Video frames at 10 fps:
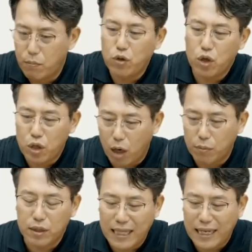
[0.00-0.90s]
포지션이
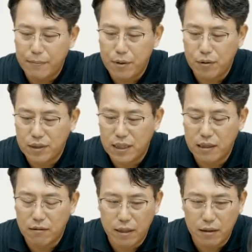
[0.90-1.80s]
없었다는 표현을
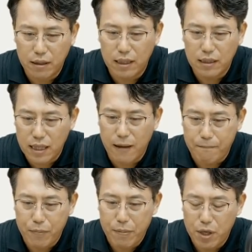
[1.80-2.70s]
드리는 거예요. 그러니까
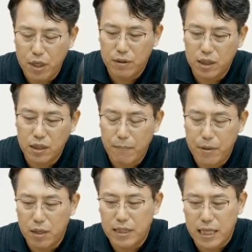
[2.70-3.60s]
이제 편입이 특례
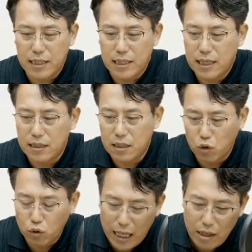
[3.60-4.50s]
편입이 됐으니까 이제
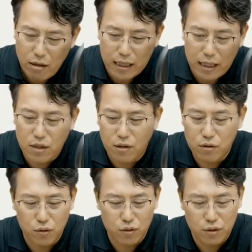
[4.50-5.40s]
숏 때려야겠죠.
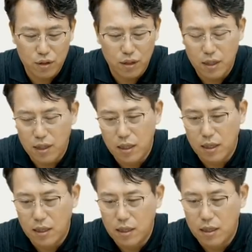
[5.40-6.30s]
숏을.
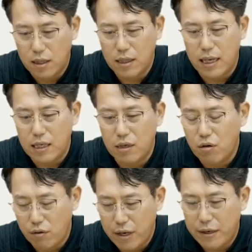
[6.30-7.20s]
그러니까 얘가
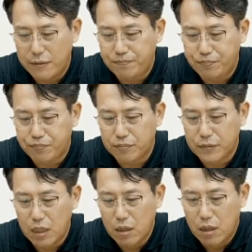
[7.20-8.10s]
이런 거예요.
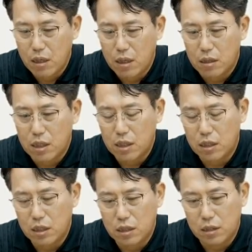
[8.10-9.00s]

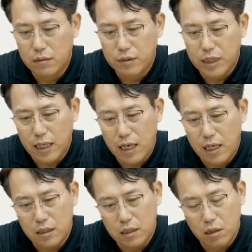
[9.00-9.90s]
지금
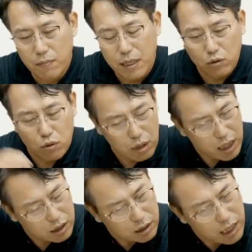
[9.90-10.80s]
제가 이거
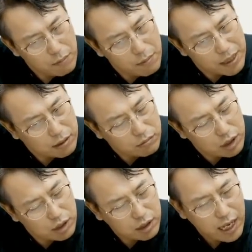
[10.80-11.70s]
방송에 그때 한번
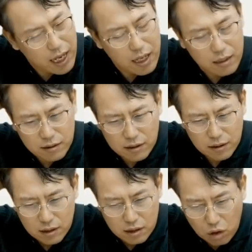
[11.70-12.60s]
말씀드릴 때
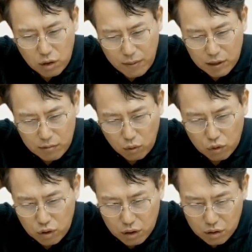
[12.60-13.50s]
여기서 말씀 못
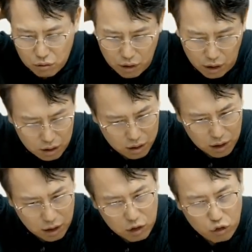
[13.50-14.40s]
드렸고요.
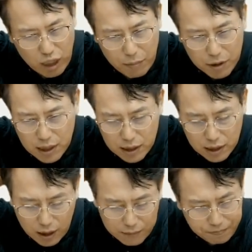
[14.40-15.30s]
이거 일주일에 한 번씩 하니까